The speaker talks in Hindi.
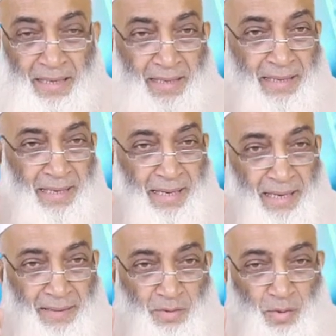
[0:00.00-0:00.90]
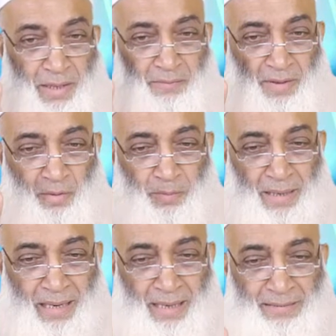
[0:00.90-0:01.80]
इनके कान तो हैं वलहम
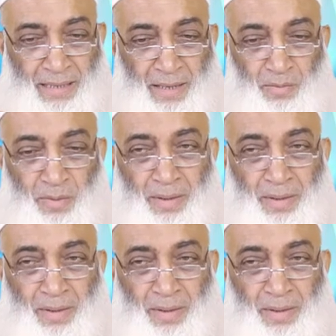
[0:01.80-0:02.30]
आज़ान